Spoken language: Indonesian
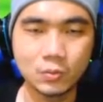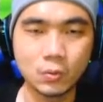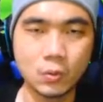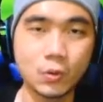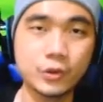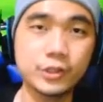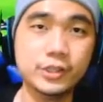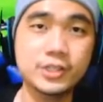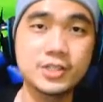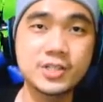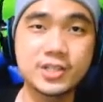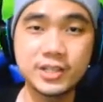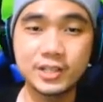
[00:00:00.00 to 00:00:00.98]
Oh,
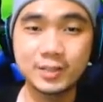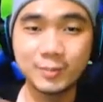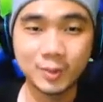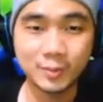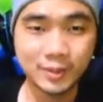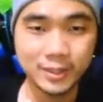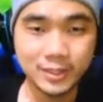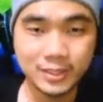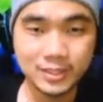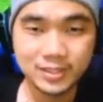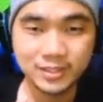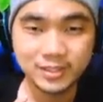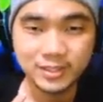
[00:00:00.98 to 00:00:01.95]
easy, teman-teman,
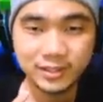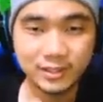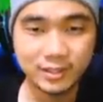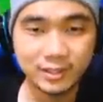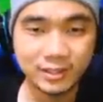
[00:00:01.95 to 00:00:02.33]
easy.